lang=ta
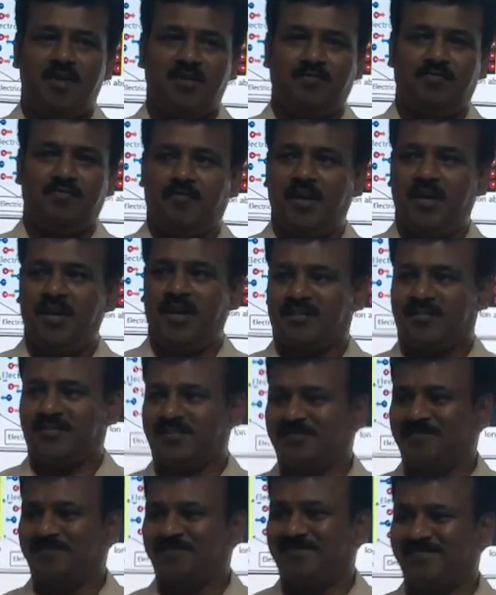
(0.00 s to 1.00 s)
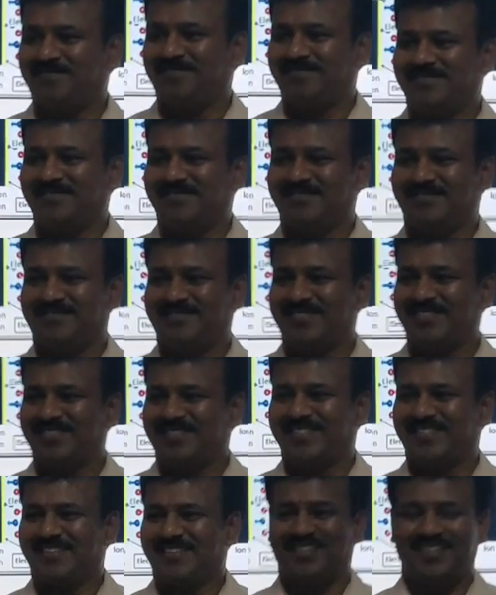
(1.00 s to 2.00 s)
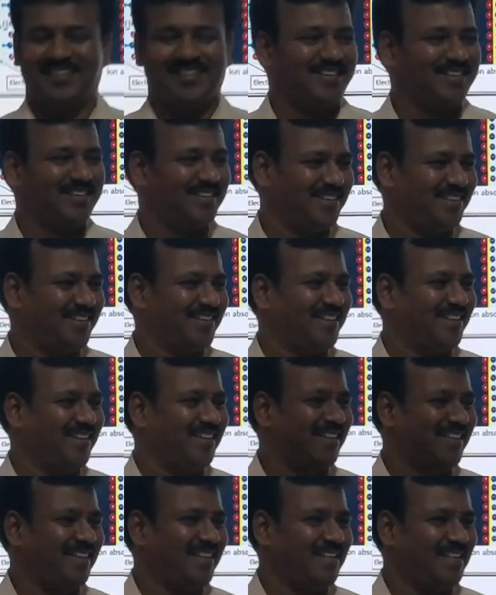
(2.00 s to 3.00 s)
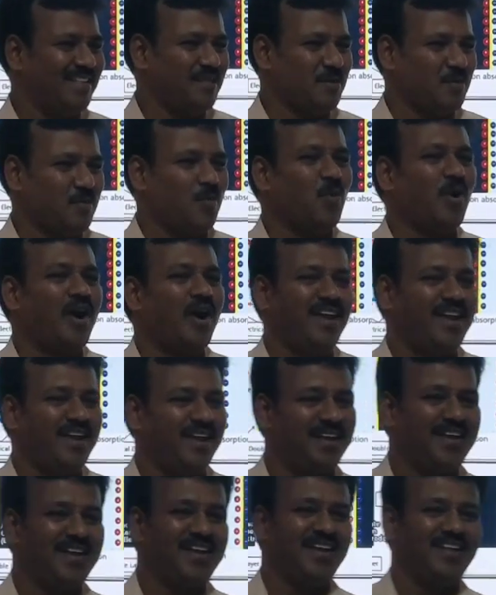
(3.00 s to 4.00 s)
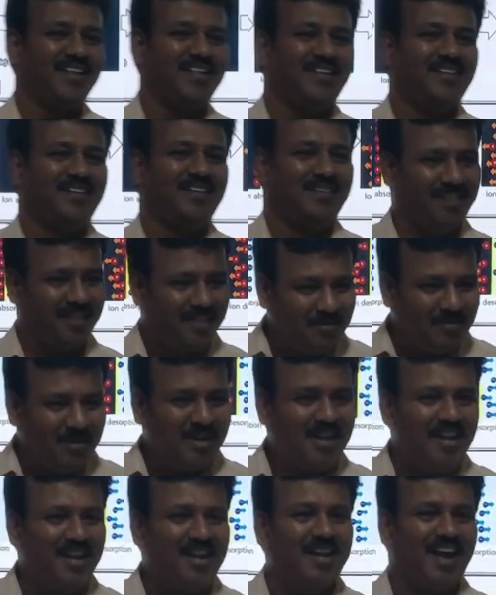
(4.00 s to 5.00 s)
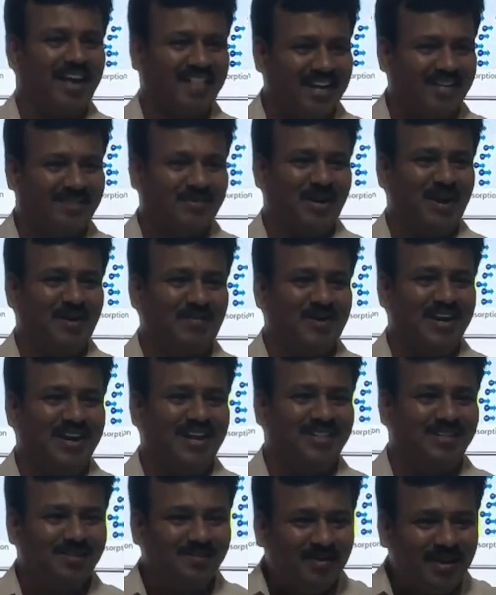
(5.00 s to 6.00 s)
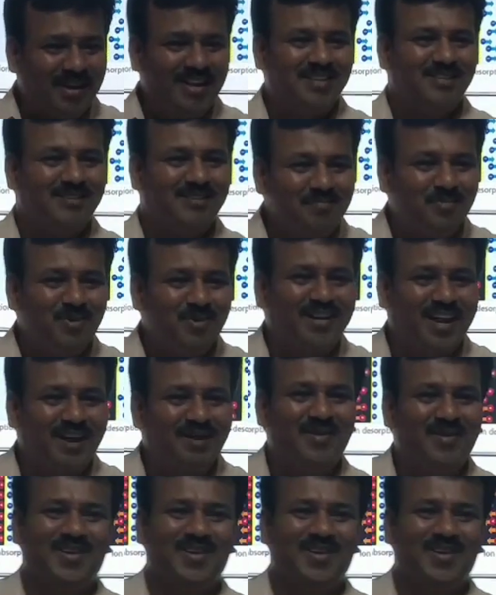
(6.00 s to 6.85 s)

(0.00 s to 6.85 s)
இன் த வேர்ல்டு அதனால் நம்மளுக்கு பிளண்டி ஆஃப் காட்டன் ரிசோர்ஸஸ் இருக்கிறனால அந்த காட்டனை வேஸ்ட்டு காட்டனை நம்ம யூஸ்